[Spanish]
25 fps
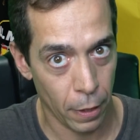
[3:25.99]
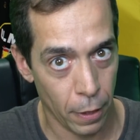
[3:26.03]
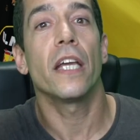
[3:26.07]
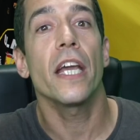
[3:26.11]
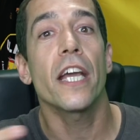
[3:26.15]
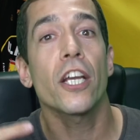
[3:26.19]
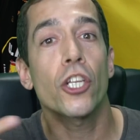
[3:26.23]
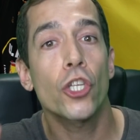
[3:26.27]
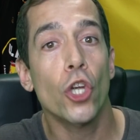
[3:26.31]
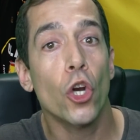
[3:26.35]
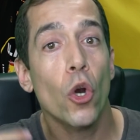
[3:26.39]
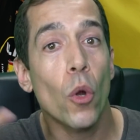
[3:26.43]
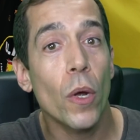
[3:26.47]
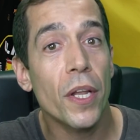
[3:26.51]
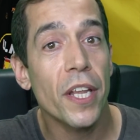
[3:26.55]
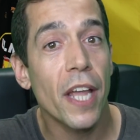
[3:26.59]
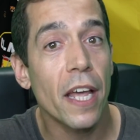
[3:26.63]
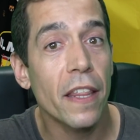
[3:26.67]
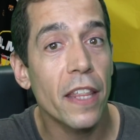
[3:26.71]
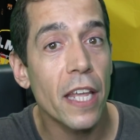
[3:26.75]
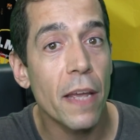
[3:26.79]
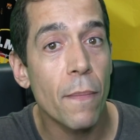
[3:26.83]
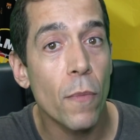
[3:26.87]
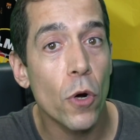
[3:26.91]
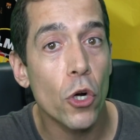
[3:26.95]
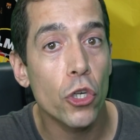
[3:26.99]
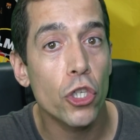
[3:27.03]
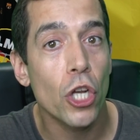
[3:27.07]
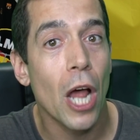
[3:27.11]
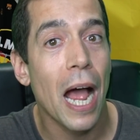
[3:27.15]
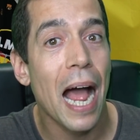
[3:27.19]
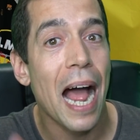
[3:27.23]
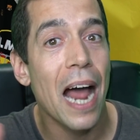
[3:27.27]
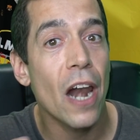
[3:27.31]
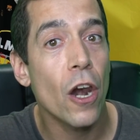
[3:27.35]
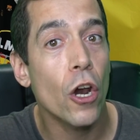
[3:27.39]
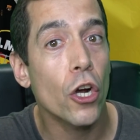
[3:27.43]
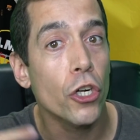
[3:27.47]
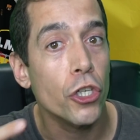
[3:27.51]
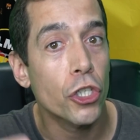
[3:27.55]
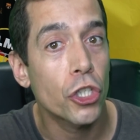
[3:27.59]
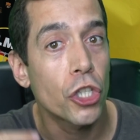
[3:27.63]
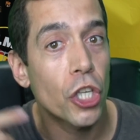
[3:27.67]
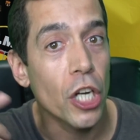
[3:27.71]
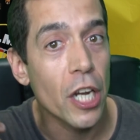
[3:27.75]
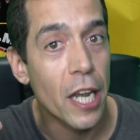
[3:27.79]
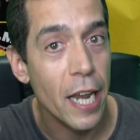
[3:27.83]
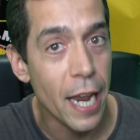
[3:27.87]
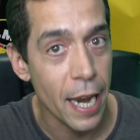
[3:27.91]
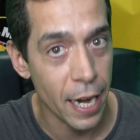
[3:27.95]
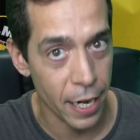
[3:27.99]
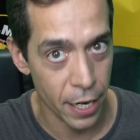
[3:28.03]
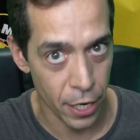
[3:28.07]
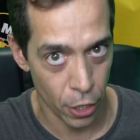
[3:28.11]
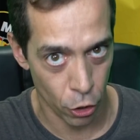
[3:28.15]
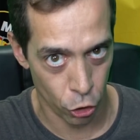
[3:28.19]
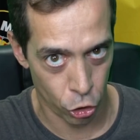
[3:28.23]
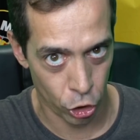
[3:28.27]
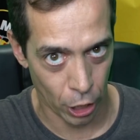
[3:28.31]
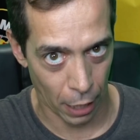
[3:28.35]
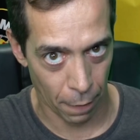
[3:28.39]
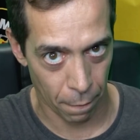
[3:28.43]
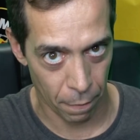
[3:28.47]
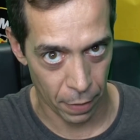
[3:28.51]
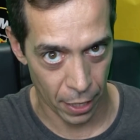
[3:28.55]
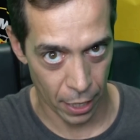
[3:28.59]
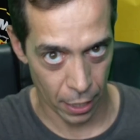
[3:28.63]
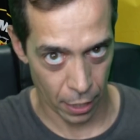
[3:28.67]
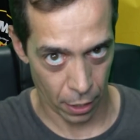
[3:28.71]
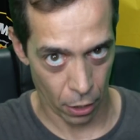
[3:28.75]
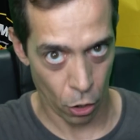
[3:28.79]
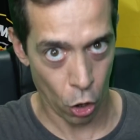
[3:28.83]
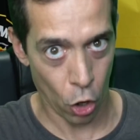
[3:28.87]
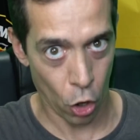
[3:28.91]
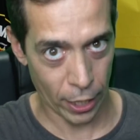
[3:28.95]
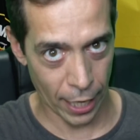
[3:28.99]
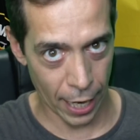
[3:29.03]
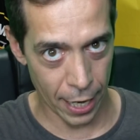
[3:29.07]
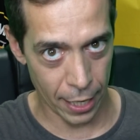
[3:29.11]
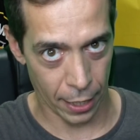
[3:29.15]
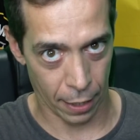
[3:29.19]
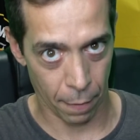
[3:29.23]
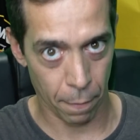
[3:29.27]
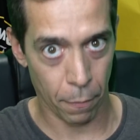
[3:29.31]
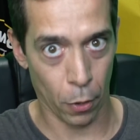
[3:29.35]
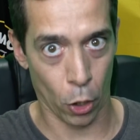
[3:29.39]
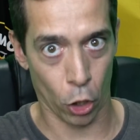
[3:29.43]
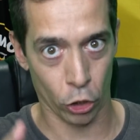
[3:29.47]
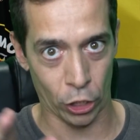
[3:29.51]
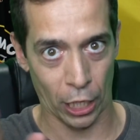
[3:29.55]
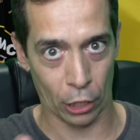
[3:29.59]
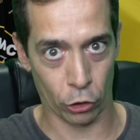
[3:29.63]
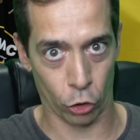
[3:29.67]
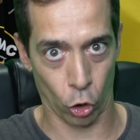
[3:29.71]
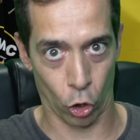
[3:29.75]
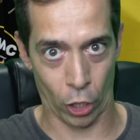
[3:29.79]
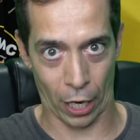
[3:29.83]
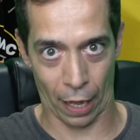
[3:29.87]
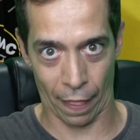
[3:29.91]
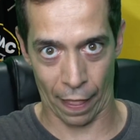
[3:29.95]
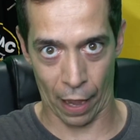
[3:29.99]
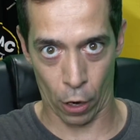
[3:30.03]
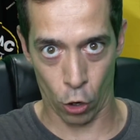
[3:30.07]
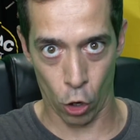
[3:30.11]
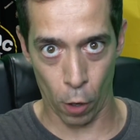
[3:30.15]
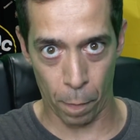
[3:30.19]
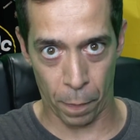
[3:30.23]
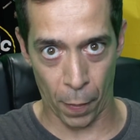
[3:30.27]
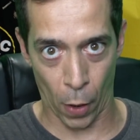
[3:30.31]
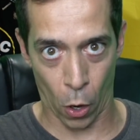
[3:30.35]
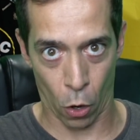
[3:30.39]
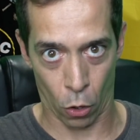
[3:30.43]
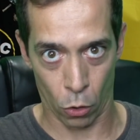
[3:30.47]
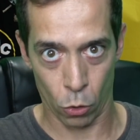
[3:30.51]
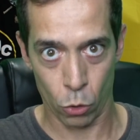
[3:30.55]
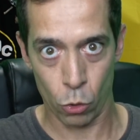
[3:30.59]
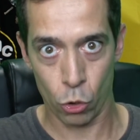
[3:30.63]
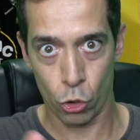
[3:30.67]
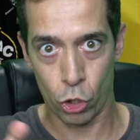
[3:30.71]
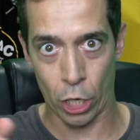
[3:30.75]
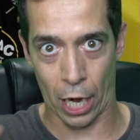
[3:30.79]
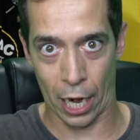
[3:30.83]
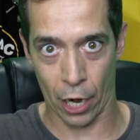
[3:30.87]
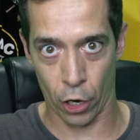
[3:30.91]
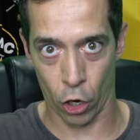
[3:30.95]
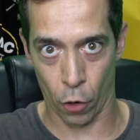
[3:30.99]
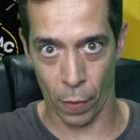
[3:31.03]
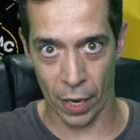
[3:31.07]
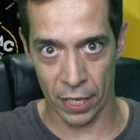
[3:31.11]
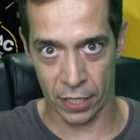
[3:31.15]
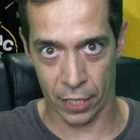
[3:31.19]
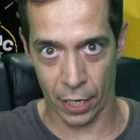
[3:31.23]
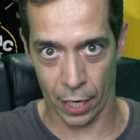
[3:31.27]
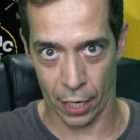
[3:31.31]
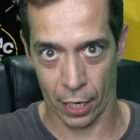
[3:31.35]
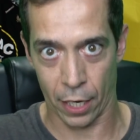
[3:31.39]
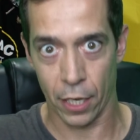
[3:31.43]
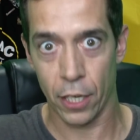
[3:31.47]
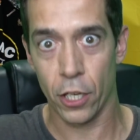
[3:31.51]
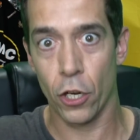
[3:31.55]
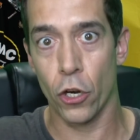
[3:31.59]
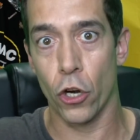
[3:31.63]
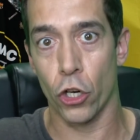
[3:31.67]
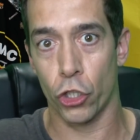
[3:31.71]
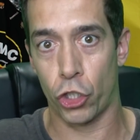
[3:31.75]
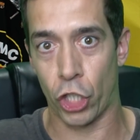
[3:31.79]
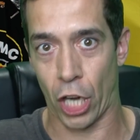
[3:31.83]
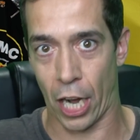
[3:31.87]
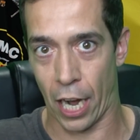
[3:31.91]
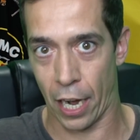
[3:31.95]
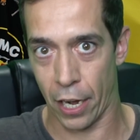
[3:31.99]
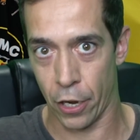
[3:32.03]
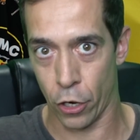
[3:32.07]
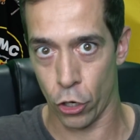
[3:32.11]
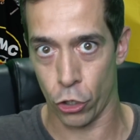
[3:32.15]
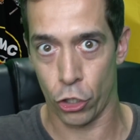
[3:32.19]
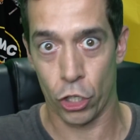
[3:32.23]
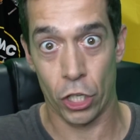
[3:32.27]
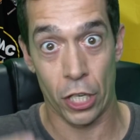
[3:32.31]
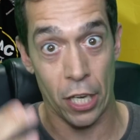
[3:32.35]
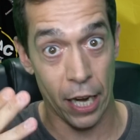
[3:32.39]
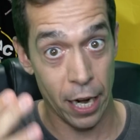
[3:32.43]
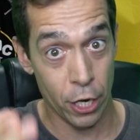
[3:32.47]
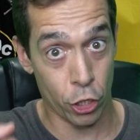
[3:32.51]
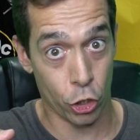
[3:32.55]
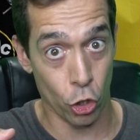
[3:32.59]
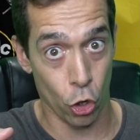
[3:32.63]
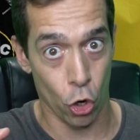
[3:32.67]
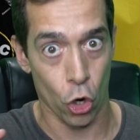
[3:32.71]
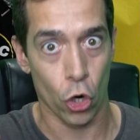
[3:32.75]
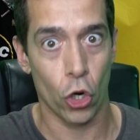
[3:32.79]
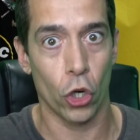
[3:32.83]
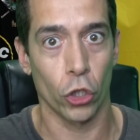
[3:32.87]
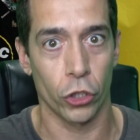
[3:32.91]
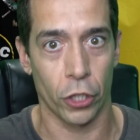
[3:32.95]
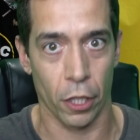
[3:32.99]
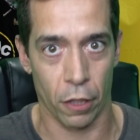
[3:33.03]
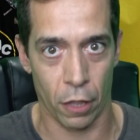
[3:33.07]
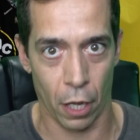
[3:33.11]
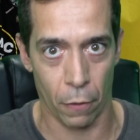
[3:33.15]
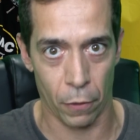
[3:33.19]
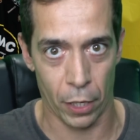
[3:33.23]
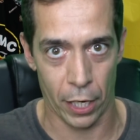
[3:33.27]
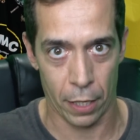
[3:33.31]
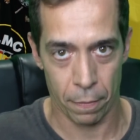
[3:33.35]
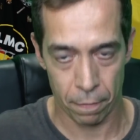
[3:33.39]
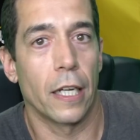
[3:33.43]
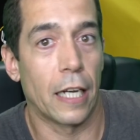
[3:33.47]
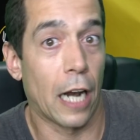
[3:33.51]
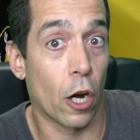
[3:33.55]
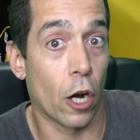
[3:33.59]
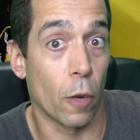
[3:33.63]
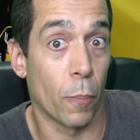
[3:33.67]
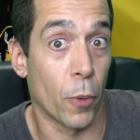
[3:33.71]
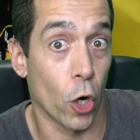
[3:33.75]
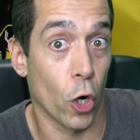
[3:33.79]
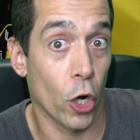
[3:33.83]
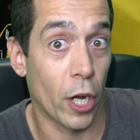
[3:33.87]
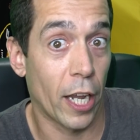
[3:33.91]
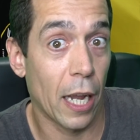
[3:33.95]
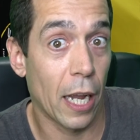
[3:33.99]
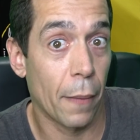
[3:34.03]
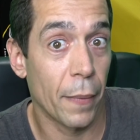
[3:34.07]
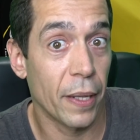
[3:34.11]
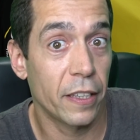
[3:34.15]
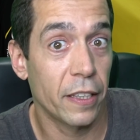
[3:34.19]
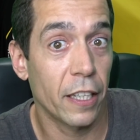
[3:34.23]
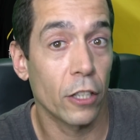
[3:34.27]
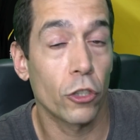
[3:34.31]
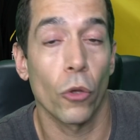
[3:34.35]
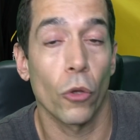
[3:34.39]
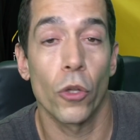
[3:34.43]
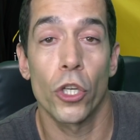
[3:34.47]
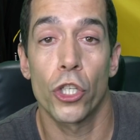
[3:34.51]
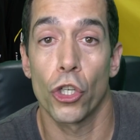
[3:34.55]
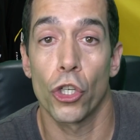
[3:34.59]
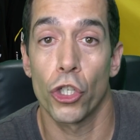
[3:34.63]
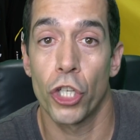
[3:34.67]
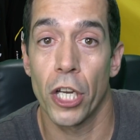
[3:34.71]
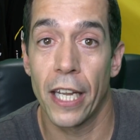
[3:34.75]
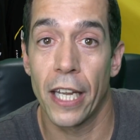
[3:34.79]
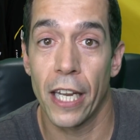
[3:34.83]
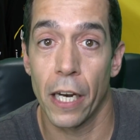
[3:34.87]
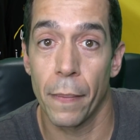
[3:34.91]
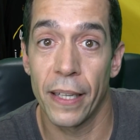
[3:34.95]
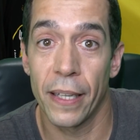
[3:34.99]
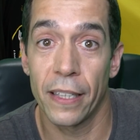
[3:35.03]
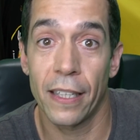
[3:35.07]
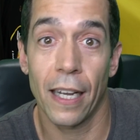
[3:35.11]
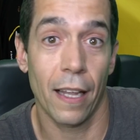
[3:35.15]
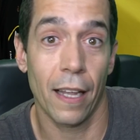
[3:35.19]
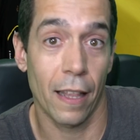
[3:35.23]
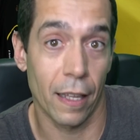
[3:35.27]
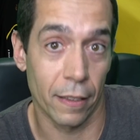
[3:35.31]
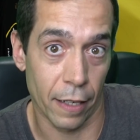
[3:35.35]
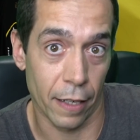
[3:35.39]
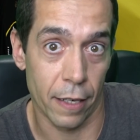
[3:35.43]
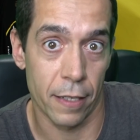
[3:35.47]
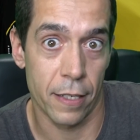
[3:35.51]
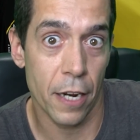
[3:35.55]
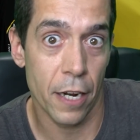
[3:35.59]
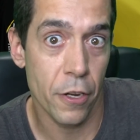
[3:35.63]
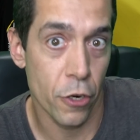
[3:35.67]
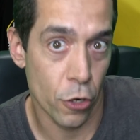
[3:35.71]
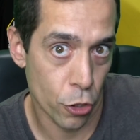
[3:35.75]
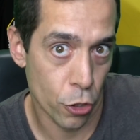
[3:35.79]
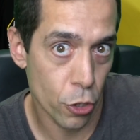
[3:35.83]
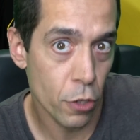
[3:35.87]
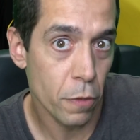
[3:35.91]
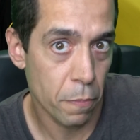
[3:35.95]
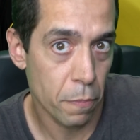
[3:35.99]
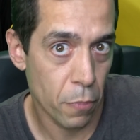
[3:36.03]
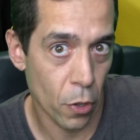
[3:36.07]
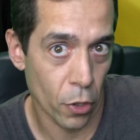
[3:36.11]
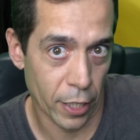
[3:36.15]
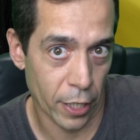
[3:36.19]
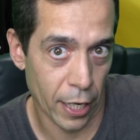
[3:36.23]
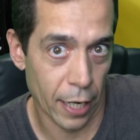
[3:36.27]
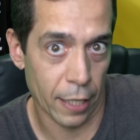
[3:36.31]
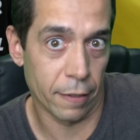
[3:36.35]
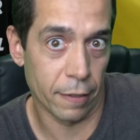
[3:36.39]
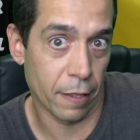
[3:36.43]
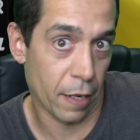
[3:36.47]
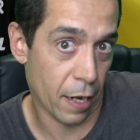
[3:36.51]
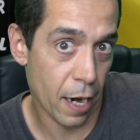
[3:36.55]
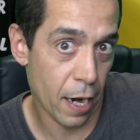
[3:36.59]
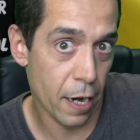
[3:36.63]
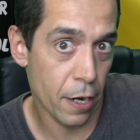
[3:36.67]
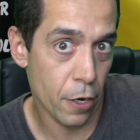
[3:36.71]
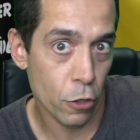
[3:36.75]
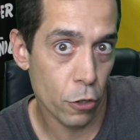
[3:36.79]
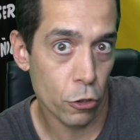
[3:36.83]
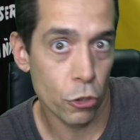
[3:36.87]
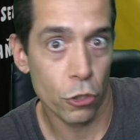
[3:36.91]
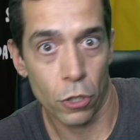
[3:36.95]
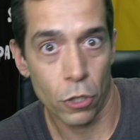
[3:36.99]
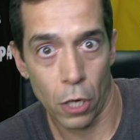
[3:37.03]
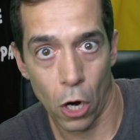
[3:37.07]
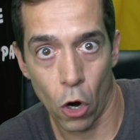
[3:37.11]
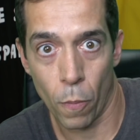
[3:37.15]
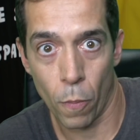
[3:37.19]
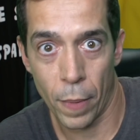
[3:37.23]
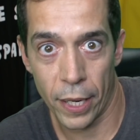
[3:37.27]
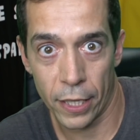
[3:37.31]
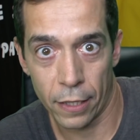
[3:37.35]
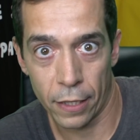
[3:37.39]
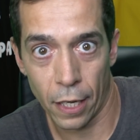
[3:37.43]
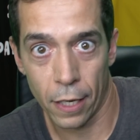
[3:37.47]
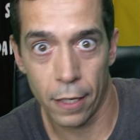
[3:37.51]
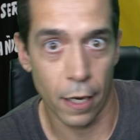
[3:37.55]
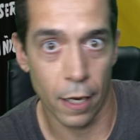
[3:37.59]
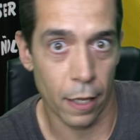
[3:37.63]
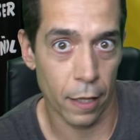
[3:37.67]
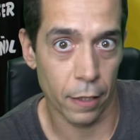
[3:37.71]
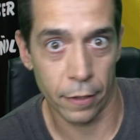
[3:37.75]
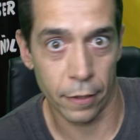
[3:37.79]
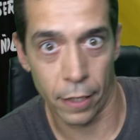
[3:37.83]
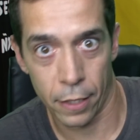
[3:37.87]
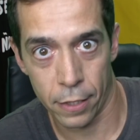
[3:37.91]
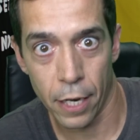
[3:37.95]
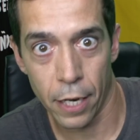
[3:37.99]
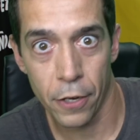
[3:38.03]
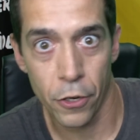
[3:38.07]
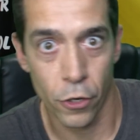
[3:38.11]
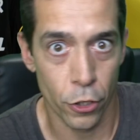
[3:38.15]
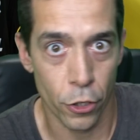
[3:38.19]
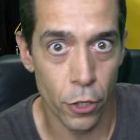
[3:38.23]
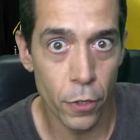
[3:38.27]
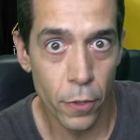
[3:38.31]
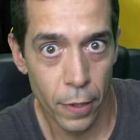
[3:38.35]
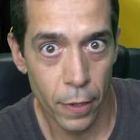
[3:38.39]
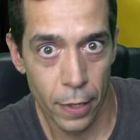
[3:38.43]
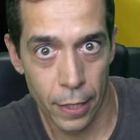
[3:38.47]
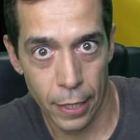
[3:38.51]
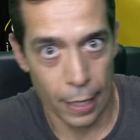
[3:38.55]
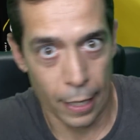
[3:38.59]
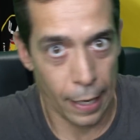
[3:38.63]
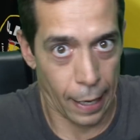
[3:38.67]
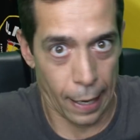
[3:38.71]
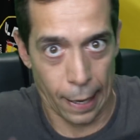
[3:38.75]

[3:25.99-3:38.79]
Y eso lo añadimos a los trienios también. Ok, por lo tanto, cada grupo, salario base y unos trienios. Y eso, cotizable. Y claro, pues lógicamente todo esto se incrementa cada tres años, ¿no? Porque trienios aumentan cada tres años, ¿no?